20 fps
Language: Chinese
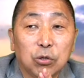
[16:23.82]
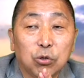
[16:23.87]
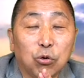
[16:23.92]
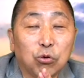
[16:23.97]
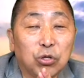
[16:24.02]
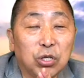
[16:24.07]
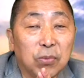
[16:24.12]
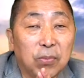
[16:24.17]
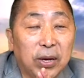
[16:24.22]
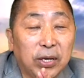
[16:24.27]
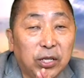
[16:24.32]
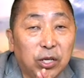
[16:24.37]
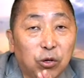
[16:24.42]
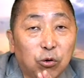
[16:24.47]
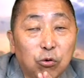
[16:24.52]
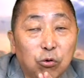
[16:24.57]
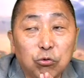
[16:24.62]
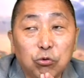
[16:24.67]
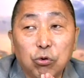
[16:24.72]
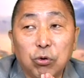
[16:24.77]
从事媒
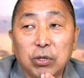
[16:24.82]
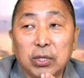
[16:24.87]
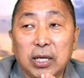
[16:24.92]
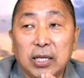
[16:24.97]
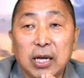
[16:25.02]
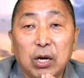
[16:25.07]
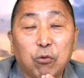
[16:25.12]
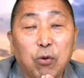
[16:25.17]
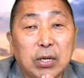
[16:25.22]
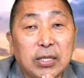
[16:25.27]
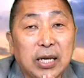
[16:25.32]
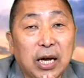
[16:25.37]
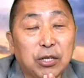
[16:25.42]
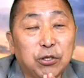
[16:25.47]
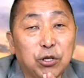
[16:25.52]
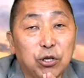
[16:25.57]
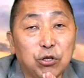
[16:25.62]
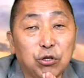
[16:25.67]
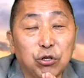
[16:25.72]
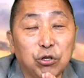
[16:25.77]
体工作，也在观
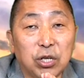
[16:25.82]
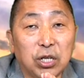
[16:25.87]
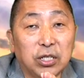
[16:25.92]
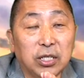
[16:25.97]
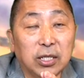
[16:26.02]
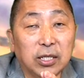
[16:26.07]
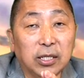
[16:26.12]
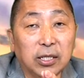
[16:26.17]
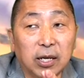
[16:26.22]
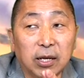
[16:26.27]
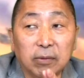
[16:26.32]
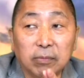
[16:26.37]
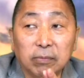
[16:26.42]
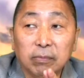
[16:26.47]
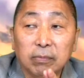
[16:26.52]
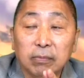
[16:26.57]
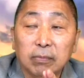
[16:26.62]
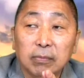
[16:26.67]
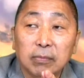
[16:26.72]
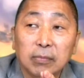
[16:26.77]
察政治的经验，
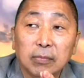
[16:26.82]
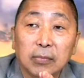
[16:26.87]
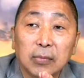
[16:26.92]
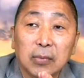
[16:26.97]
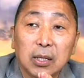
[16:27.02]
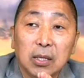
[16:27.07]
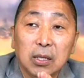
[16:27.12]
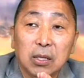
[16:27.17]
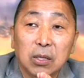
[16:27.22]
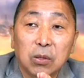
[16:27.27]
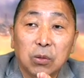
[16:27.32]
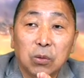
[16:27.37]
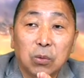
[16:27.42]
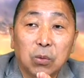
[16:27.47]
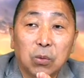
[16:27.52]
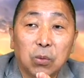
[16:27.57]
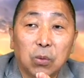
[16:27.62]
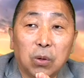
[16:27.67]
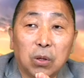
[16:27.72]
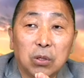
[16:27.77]

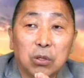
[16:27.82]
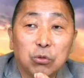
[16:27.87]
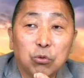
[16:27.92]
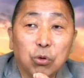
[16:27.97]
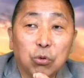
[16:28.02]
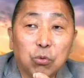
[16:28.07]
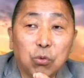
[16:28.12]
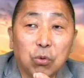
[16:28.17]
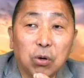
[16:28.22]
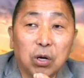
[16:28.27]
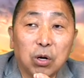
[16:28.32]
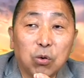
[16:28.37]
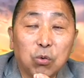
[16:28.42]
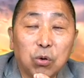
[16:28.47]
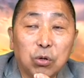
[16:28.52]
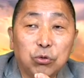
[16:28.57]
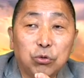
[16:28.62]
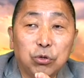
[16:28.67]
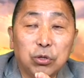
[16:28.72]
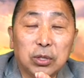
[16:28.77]
我说过了。
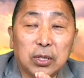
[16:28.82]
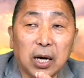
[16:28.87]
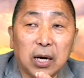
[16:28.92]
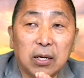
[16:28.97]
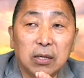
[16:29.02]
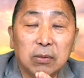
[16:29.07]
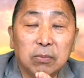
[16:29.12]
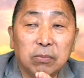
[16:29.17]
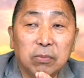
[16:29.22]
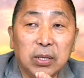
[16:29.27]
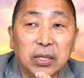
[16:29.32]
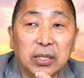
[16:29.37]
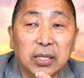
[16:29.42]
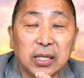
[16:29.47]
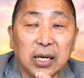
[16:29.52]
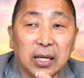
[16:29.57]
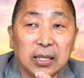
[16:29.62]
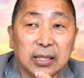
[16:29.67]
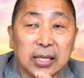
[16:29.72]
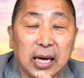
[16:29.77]
过去当民
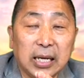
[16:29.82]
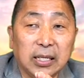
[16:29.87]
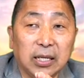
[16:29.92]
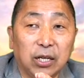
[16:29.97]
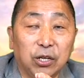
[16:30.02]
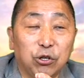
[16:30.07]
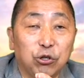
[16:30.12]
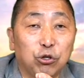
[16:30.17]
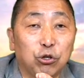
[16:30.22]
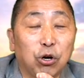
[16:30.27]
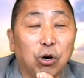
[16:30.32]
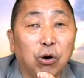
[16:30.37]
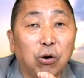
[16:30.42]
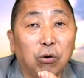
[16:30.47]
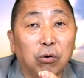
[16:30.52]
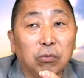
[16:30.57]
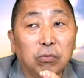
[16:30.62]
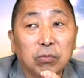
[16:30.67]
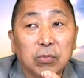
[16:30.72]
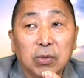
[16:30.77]
进党在野的时
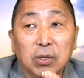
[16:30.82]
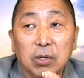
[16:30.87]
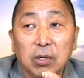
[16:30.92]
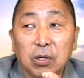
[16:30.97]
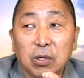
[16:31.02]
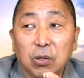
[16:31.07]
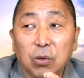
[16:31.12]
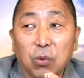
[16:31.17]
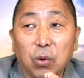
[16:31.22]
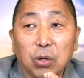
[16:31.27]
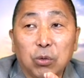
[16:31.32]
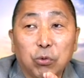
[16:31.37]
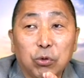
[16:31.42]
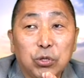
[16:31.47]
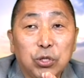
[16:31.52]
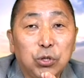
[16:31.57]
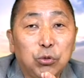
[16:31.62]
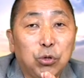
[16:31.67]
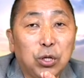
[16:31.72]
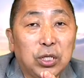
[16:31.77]
候，我
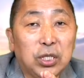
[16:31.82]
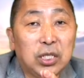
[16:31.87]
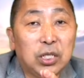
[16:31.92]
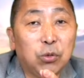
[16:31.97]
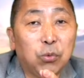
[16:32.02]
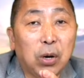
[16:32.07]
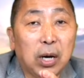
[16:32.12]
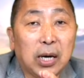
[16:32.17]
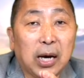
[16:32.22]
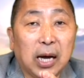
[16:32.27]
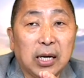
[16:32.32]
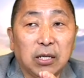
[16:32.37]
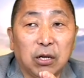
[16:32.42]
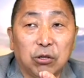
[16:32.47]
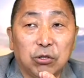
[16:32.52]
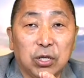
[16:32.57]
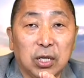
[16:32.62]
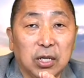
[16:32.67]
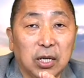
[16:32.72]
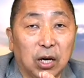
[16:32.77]
我之所以希望看
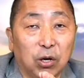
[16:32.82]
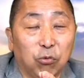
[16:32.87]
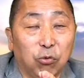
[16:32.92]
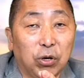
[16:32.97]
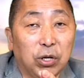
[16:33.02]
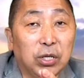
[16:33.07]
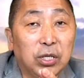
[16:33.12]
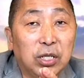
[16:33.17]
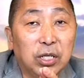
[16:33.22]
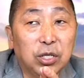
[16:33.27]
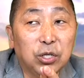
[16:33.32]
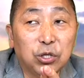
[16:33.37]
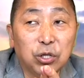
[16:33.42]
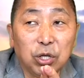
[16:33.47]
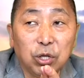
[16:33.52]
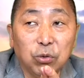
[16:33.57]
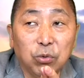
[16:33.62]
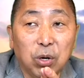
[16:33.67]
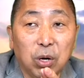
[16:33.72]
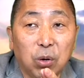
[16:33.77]
到政党轮替，
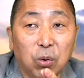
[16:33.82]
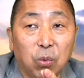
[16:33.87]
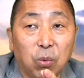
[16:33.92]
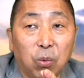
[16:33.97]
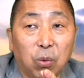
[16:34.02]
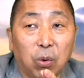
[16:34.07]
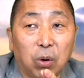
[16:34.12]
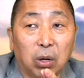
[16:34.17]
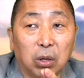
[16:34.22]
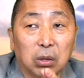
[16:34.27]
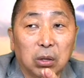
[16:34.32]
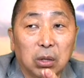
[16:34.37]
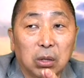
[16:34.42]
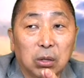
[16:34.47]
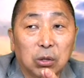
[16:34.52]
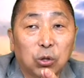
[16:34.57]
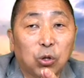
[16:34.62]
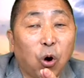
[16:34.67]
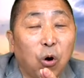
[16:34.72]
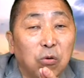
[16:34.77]
是因为我
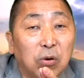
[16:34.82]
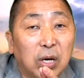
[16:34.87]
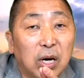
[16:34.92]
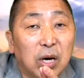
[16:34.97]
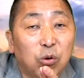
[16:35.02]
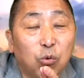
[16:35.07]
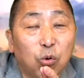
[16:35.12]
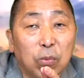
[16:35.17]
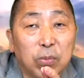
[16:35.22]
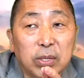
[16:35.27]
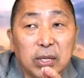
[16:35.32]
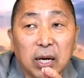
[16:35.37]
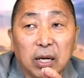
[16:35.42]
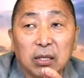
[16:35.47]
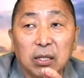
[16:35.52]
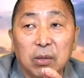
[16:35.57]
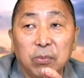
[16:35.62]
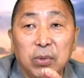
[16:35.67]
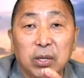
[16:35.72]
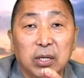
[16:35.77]
痛恨国民
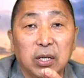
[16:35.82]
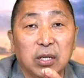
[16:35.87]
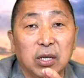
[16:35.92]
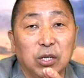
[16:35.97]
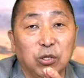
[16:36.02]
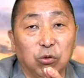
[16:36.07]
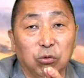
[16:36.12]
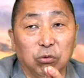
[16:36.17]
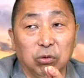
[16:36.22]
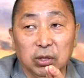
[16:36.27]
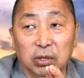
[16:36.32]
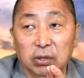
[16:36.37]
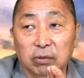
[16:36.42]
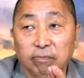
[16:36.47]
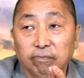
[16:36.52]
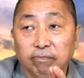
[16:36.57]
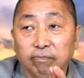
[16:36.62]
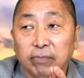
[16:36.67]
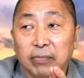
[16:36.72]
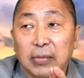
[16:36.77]
党里面的那种的
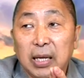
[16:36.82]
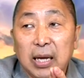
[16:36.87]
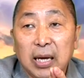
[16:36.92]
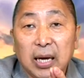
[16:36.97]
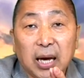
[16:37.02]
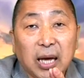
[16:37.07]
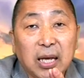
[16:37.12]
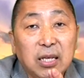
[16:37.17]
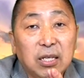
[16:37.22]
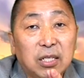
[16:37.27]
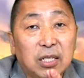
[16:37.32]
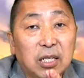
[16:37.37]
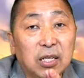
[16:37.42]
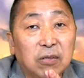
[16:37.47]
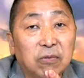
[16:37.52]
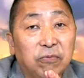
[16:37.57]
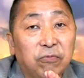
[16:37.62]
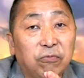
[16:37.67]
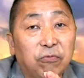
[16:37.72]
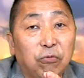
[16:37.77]
黑
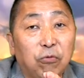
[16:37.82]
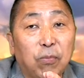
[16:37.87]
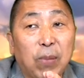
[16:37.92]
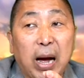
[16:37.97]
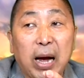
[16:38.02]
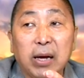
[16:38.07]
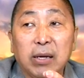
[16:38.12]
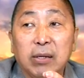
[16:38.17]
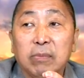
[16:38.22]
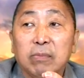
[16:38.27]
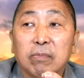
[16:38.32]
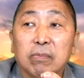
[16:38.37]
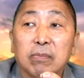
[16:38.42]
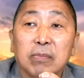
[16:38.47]
金腐败，